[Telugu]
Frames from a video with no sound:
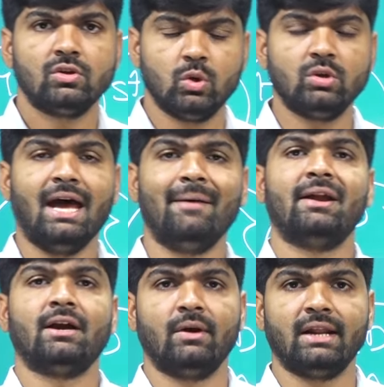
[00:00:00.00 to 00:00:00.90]

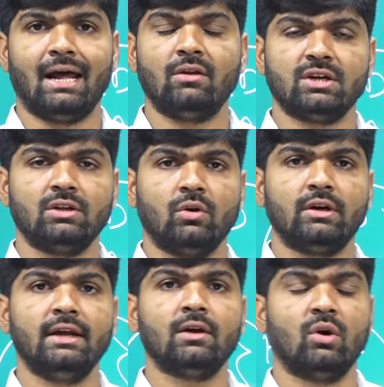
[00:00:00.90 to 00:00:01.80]
చూద్దామనేటువంటి
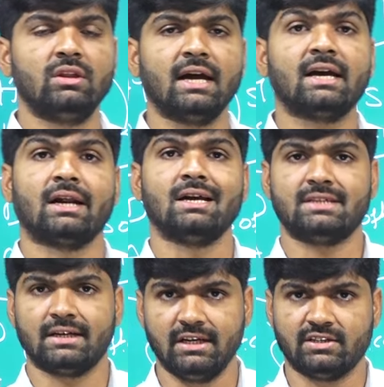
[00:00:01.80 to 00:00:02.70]
ఆలోచనతోటి కొంత క్రాస్
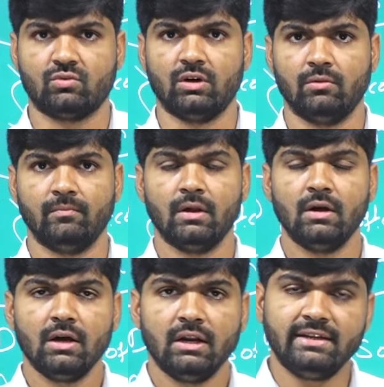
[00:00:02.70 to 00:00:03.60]
చెక్ చేసుకున్నాడు
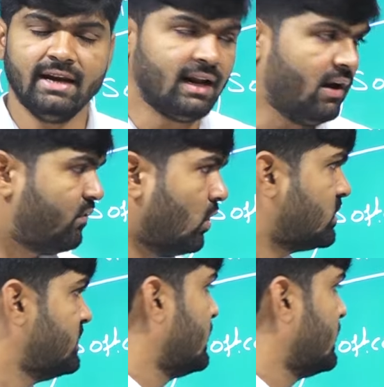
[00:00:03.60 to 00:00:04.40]
నిజంగా ఫోర్త్